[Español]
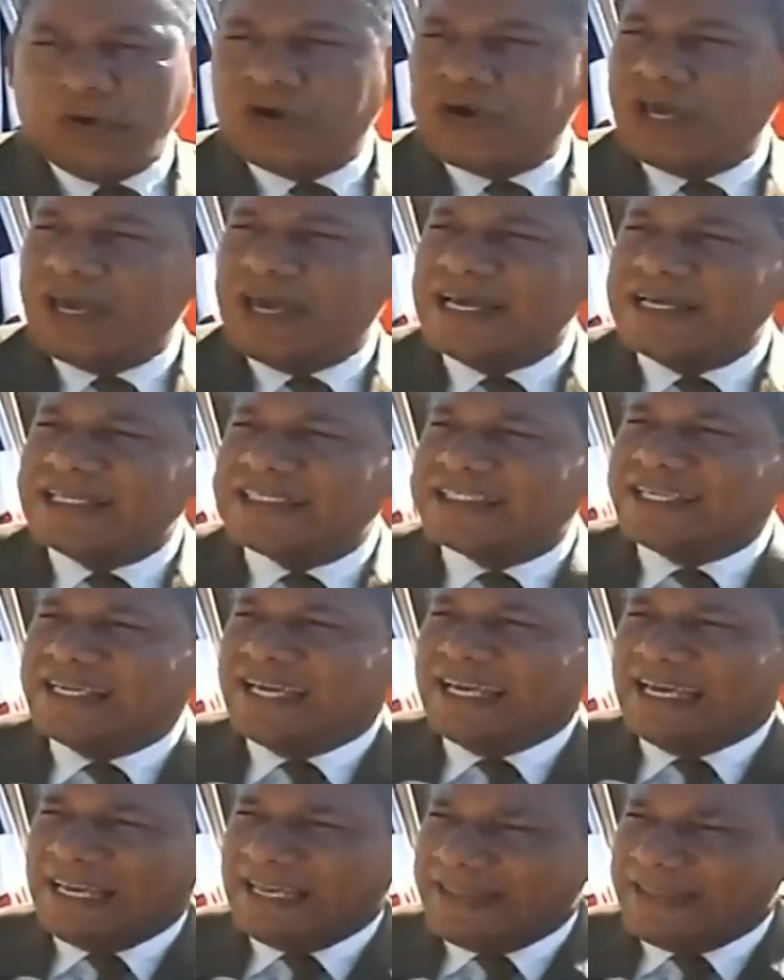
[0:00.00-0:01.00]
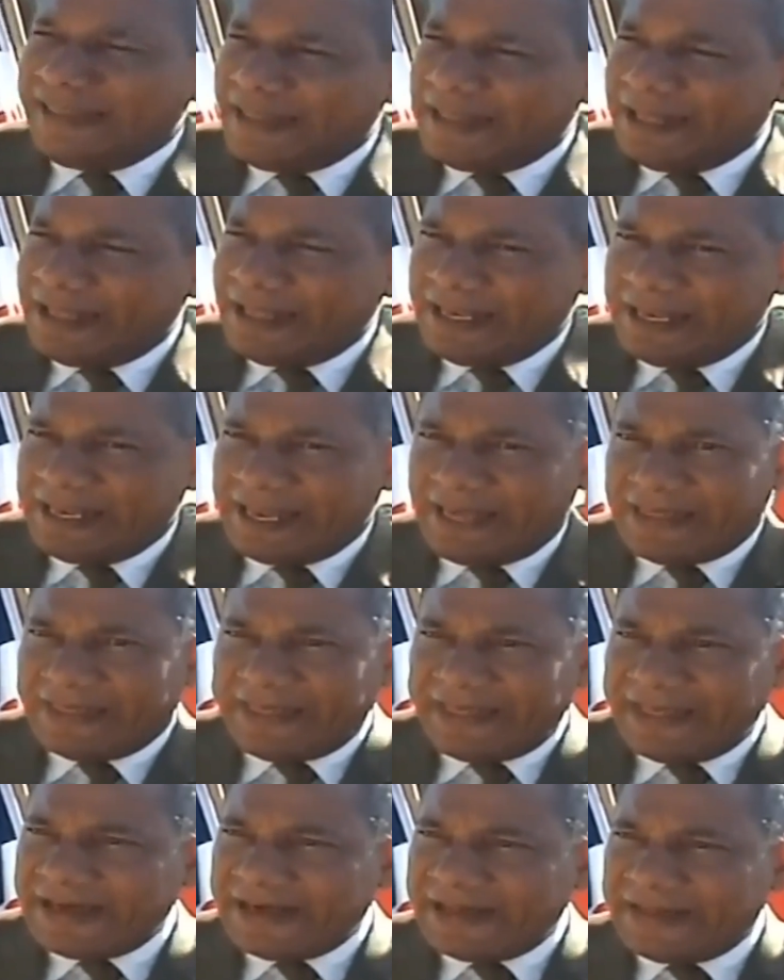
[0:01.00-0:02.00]
que es el la
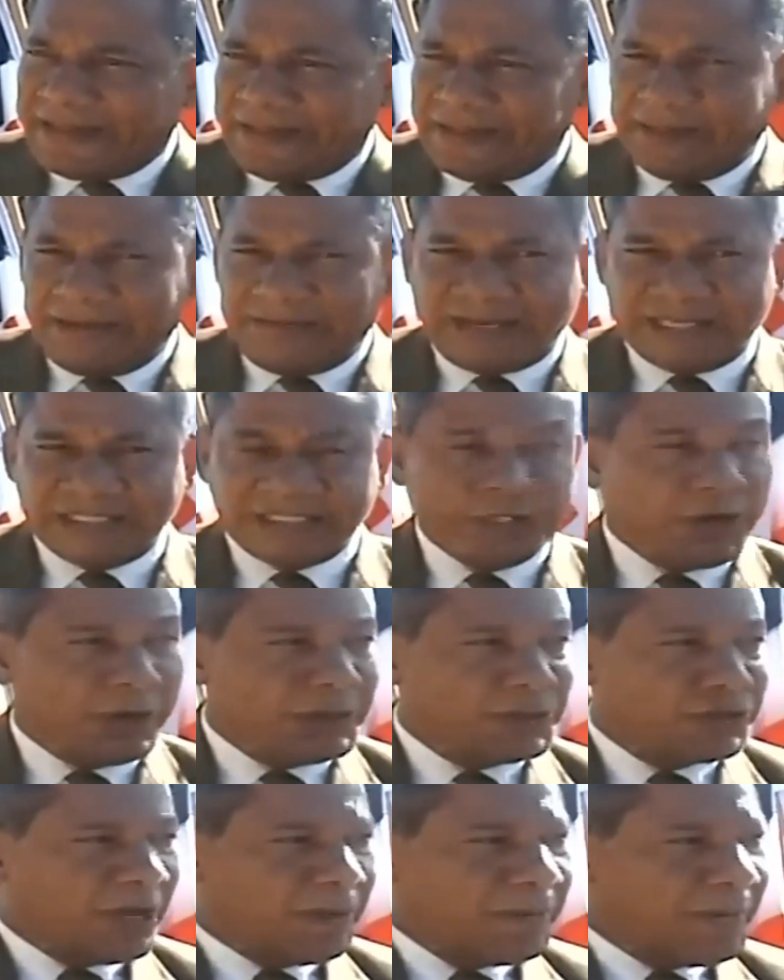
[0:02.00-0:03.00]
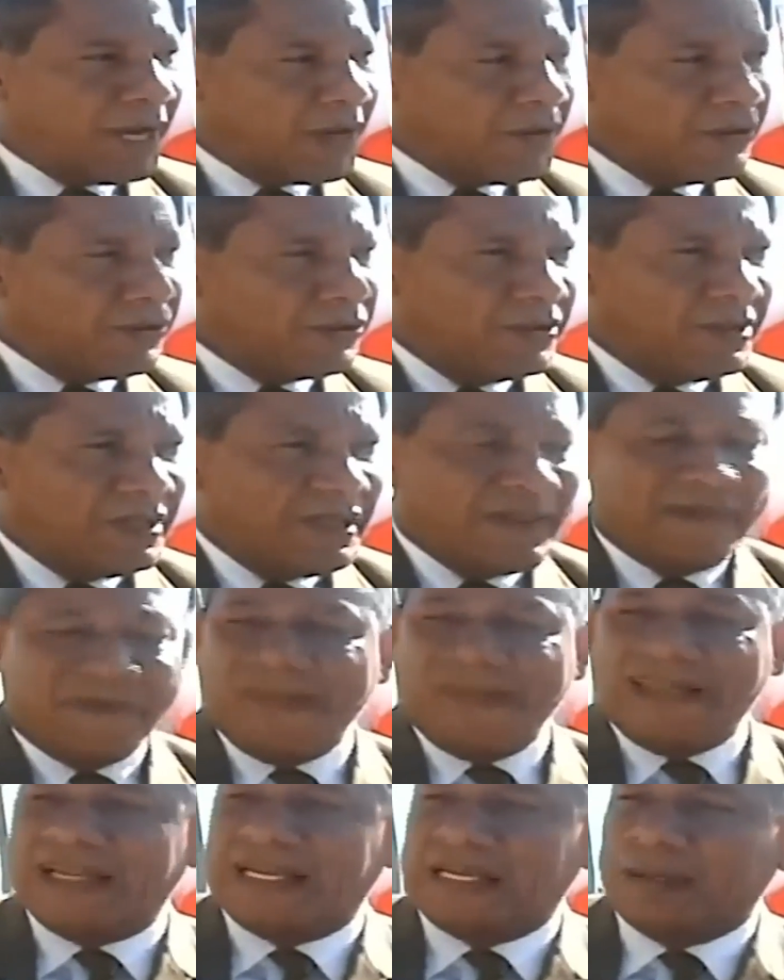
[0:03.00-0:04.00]
idea de Francisco Alberto Camaño
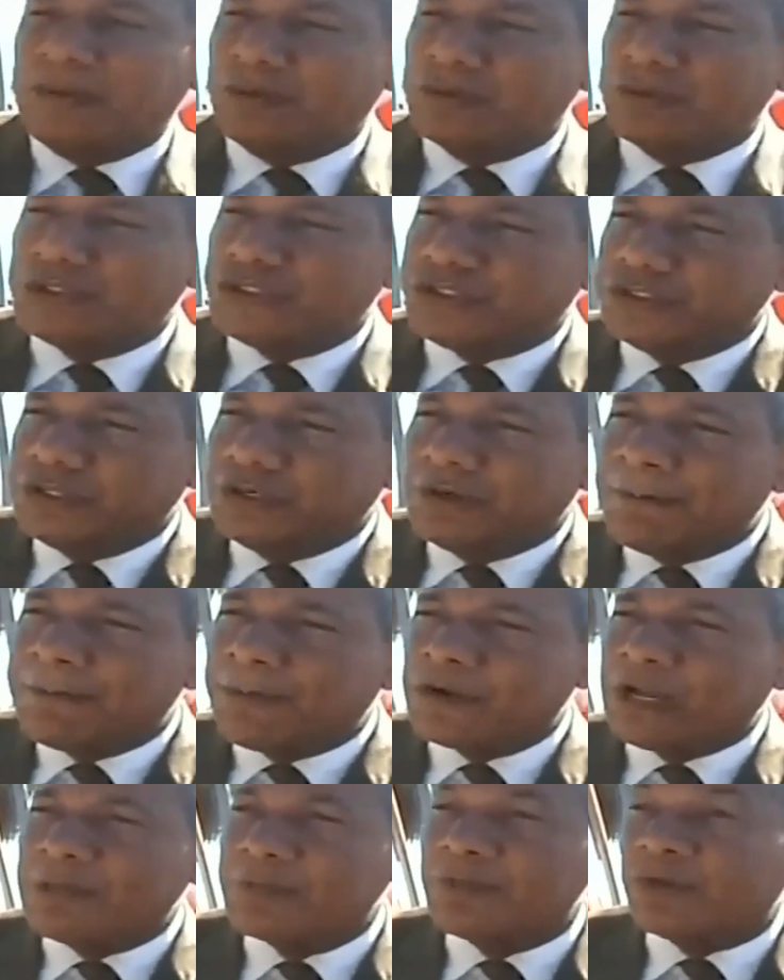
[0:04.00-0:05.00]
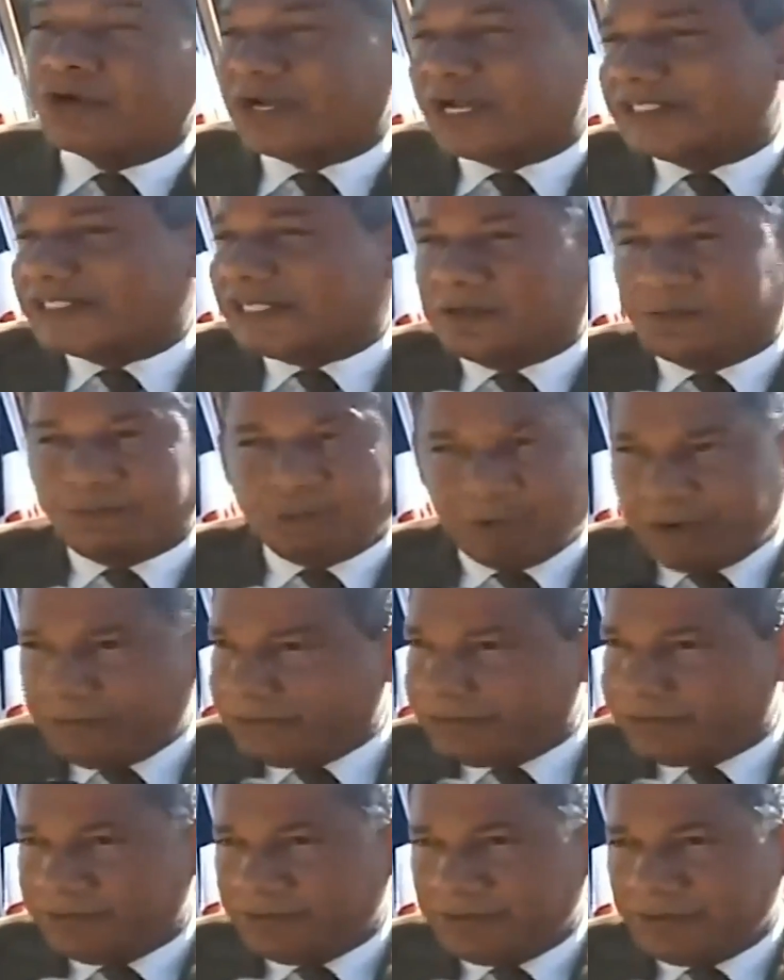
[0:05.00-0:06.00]
de la revolución por la democracia del
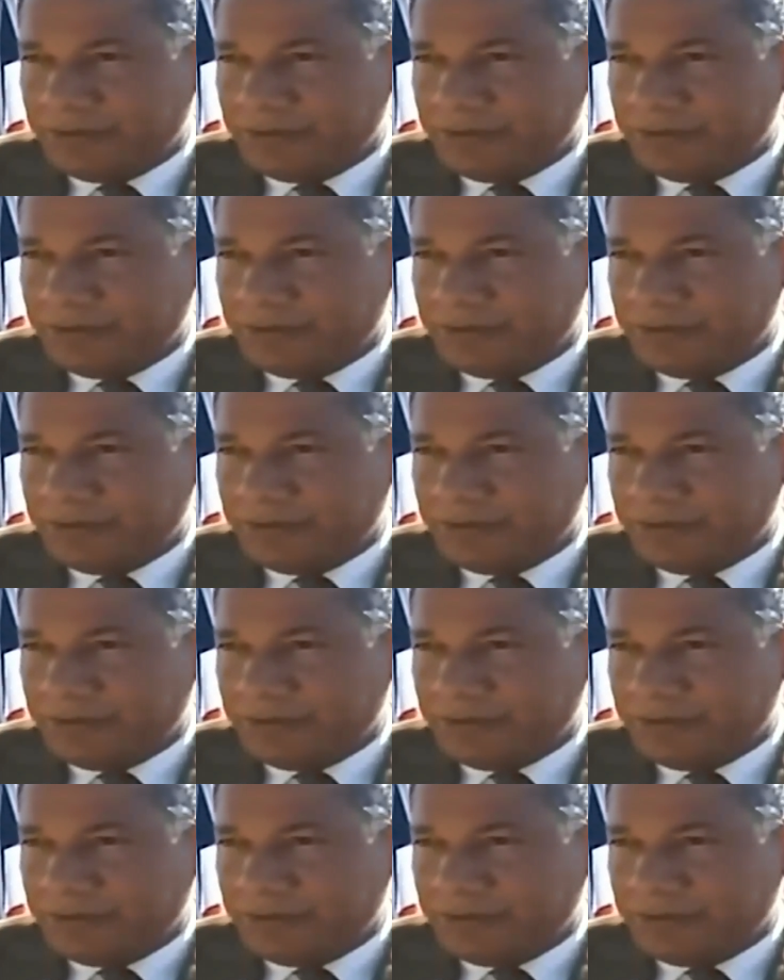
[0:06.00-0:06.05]
pueblo.